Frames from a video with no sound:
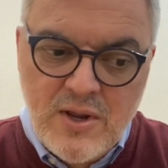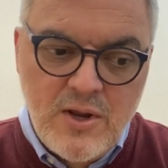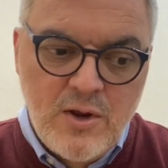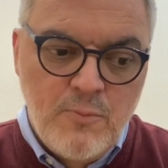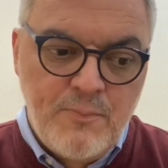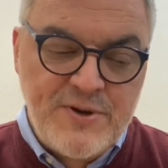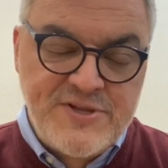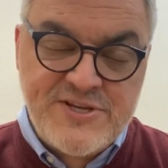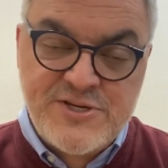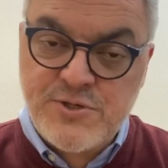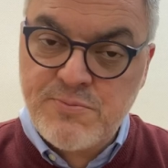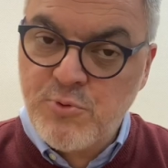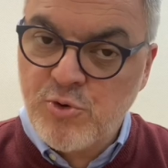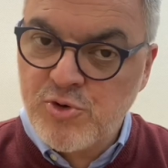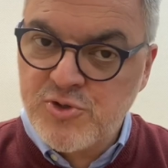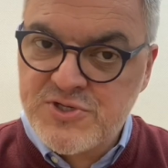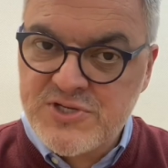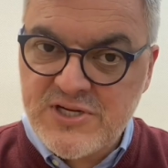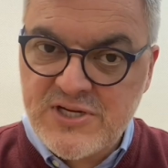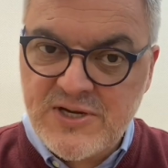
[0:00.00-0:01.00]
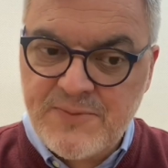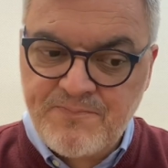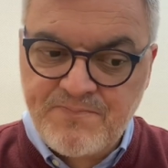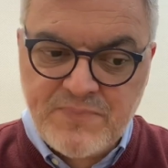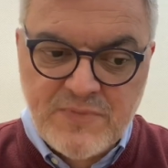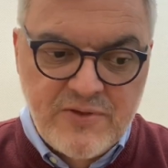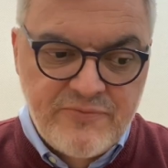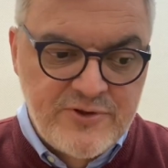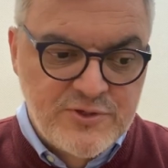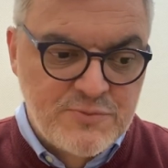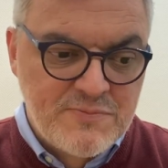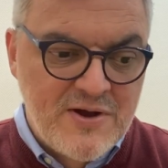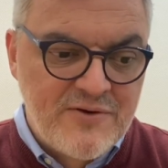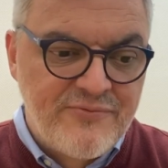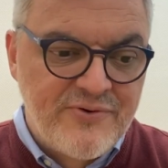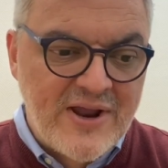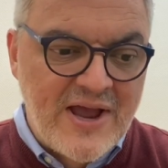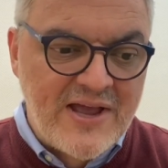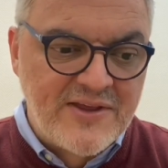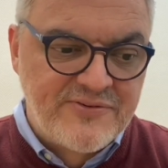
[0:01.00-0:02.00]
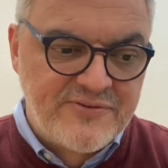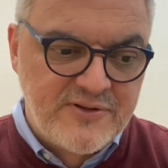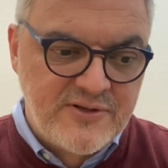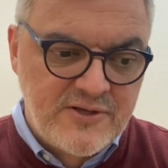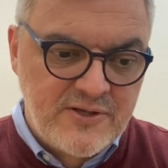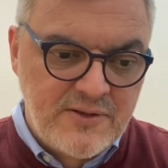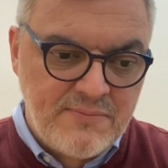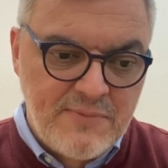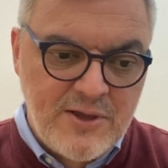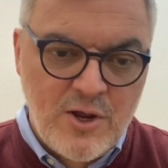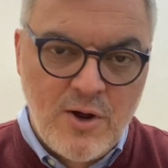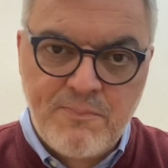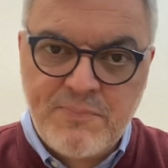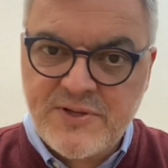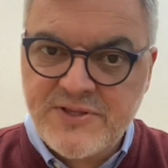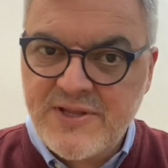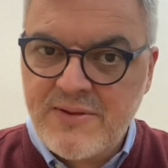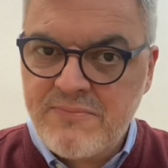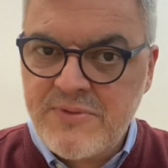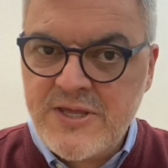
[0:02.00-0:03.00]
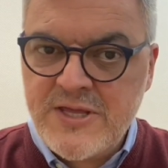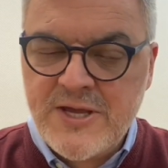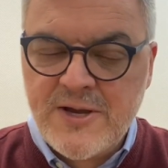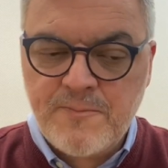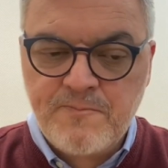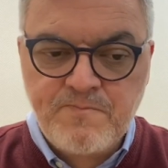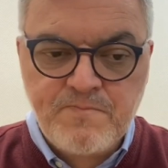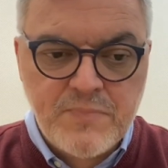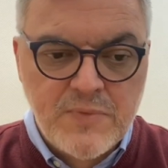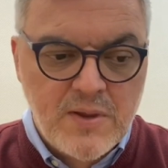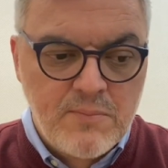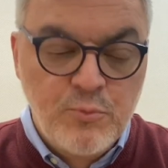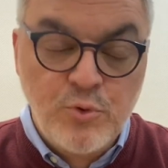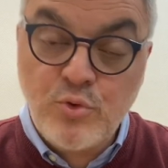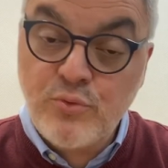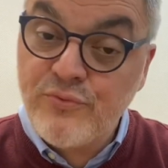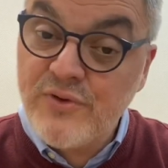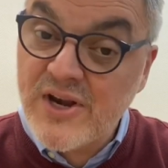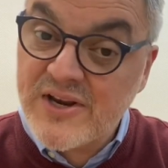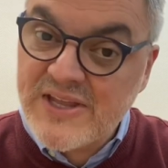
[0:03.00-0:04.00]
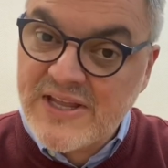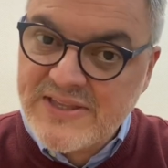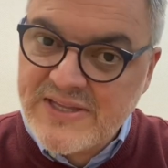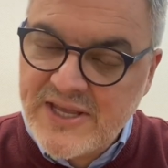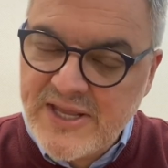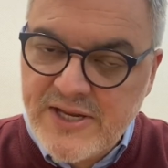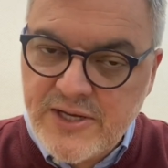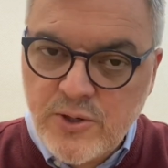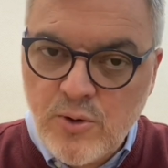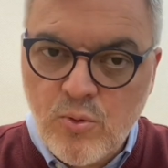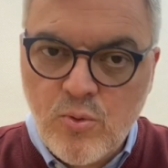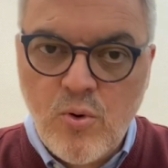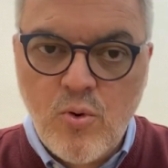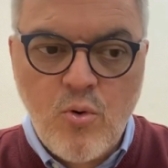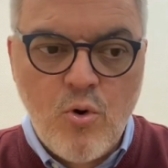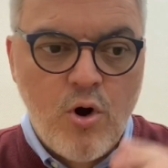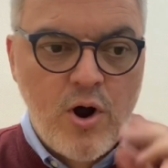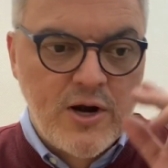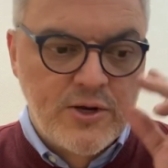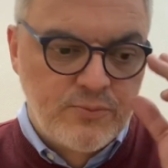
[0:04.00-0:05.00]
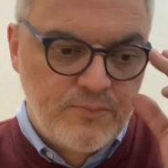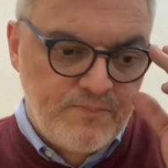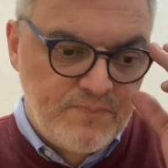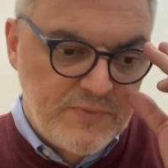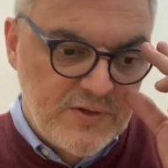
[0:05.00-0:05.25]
O presidente Bolzan fez uma frase em meio à pandemia muito verdadeira e que eu concordo.